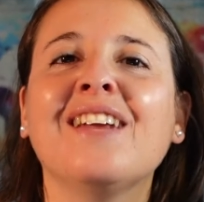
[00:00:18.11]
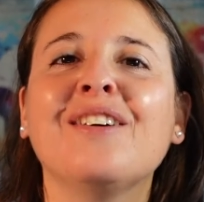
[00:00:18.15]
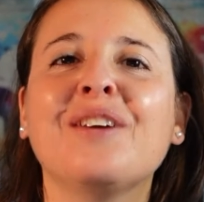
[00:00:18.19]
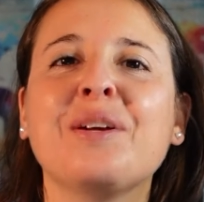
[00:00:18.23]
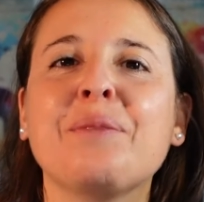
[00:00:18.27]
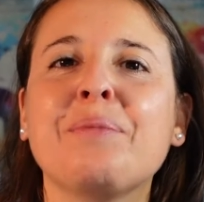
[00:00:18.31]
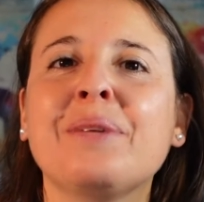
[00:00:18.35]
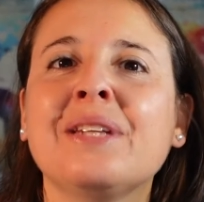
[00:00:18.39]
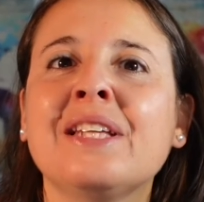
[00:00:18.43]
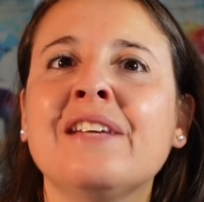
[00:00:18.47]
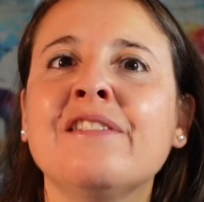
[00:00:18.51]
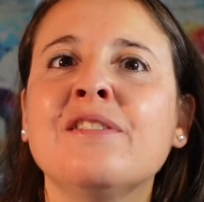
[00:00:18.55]
lo
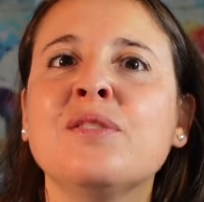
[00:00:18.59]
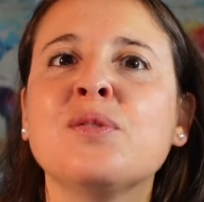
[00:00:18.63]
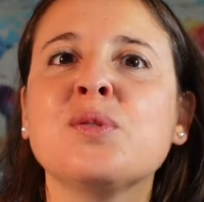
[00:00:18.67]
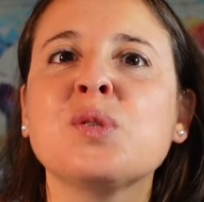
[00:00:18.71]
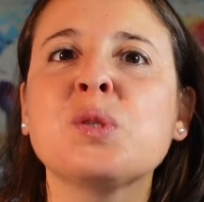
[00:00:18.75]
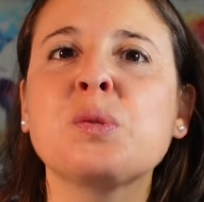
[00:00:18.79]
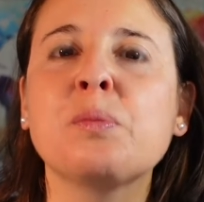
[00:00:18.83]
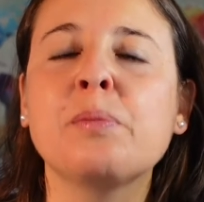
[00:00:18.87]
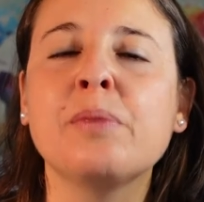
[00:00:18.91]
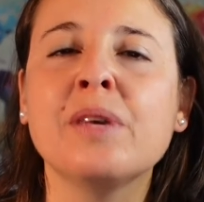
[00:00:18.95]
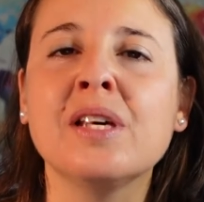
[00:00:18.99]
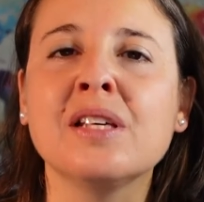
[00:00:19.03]
ripetevano
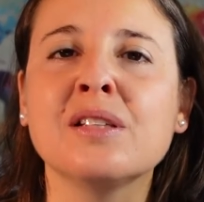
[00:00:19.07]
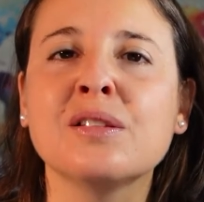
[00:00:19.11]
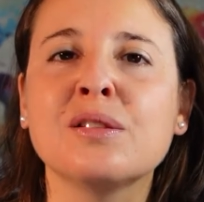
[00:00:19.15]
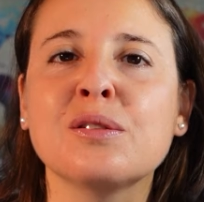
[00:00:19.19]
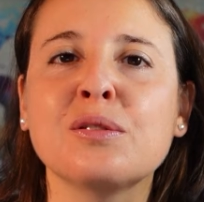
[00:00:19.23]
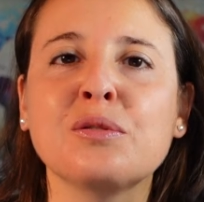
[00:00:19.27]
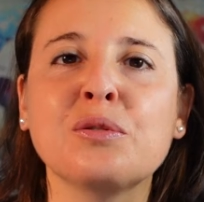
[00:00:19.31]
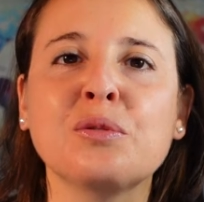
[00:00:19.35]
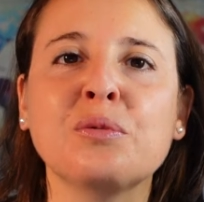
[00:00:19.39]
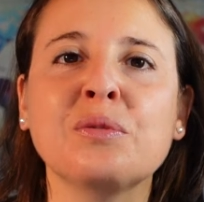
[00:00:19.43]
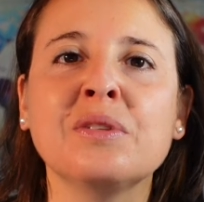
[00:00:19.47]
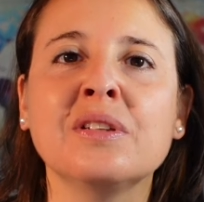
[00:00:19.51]

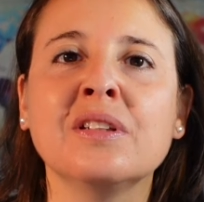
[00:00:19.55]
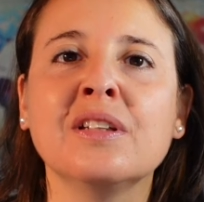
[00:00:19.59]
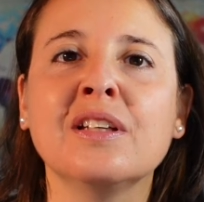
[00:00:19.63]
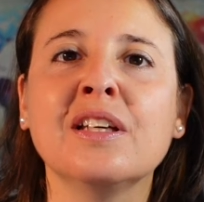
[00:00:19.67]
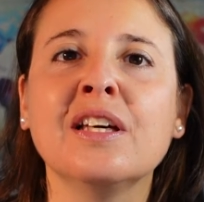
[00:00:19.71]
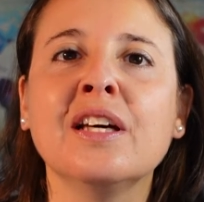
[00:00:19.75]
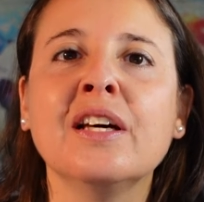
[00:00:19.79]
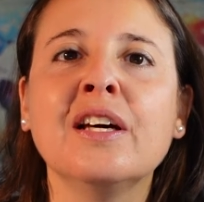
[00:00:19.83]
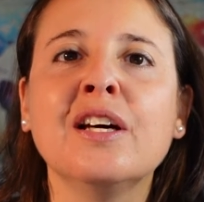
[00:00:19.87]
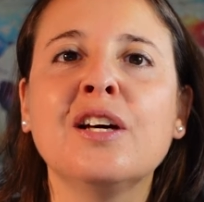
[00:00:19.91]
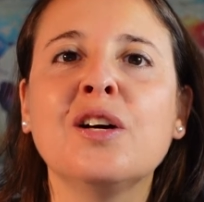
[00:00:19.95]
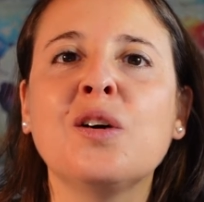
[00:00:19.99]
spesso,
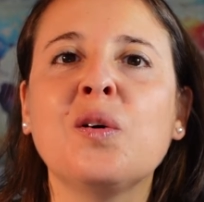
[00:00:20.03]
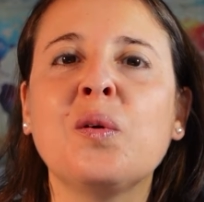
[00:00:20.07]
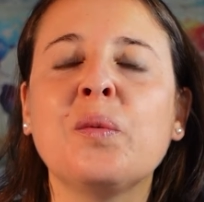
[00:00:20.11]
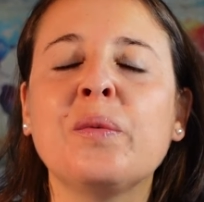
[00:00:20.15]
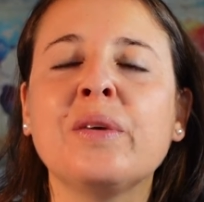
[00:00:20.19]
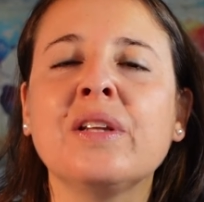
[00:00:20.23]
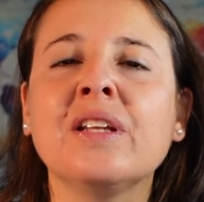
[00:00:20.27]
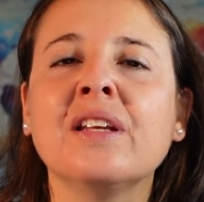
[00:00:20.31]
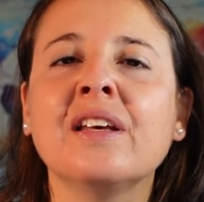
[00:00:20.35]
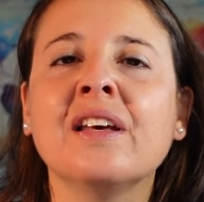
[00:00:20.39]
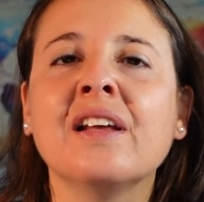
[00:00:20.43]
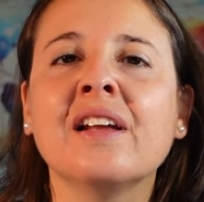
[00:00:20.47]
quindi
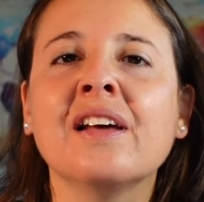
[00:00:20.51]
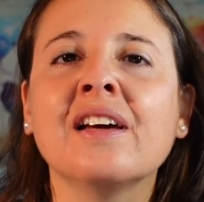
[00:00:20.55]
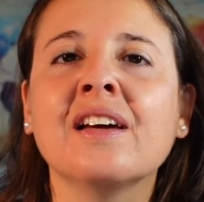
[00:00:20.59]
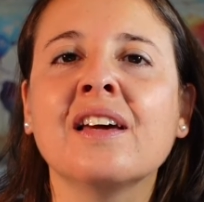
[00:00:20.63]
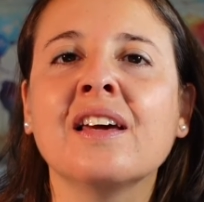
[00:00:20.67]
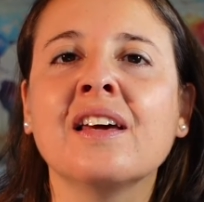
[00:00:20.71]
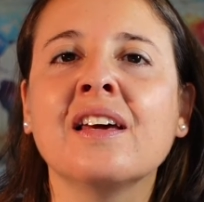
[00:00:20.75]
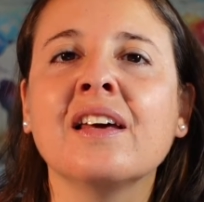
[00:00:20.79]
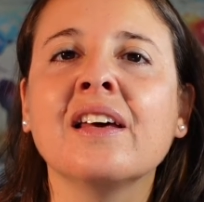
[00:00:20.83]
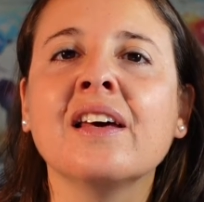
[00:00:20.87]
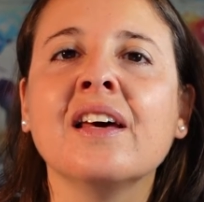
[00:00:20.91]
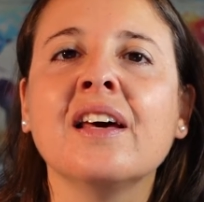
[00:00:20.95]
come dire
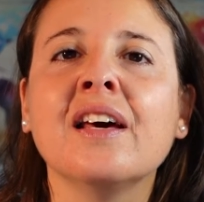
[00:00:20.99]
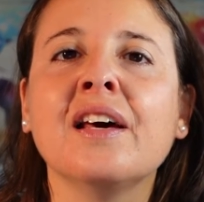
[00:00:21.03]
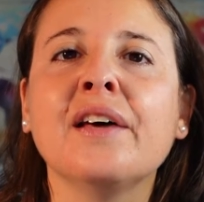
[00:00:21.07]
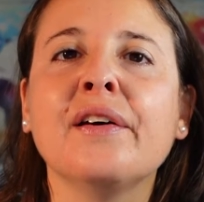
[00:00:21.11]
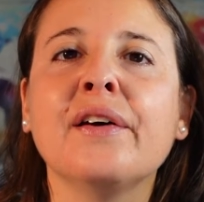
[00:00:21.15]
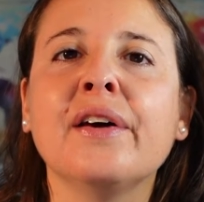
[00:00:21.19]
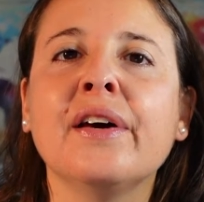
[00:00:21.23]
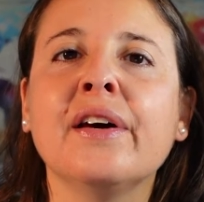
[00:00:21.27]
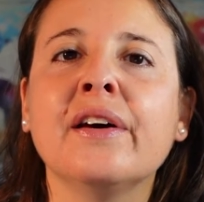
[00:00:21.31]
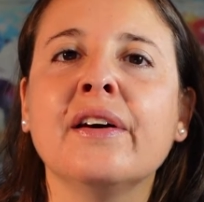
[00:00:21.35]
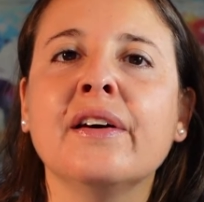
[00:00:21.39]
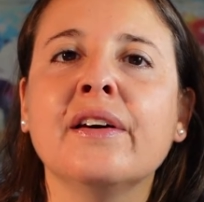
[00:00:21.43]
che
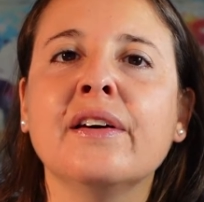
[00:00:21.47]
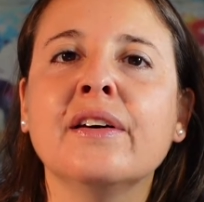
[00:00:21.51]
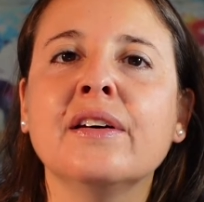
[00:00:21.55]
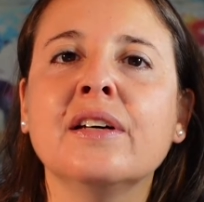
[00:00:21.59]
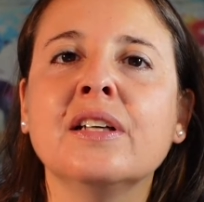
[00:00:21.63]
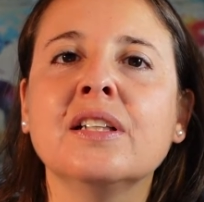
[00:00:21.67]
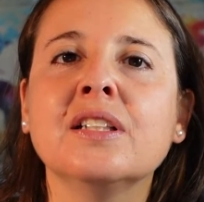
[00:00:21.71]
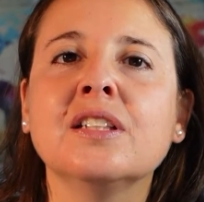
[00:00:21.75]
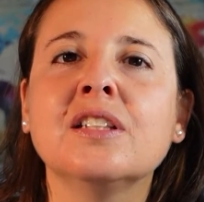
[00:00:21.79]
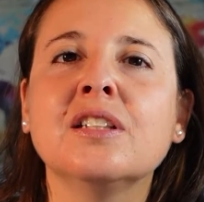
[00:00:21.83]
eh,